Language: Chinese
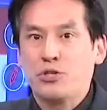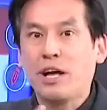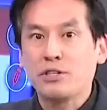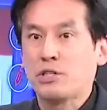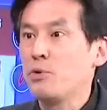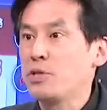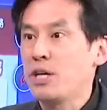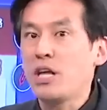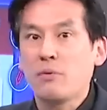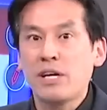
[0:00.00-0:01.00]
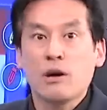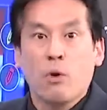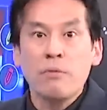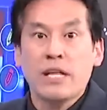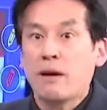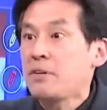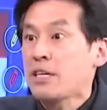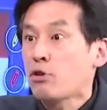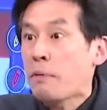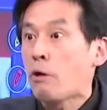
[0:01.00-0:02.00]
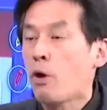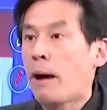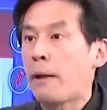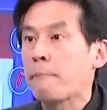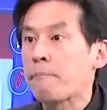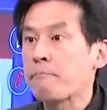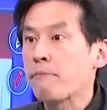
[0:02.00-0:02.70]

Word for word: 到十五席立委，让国民党跟民进党都不要过半。所以他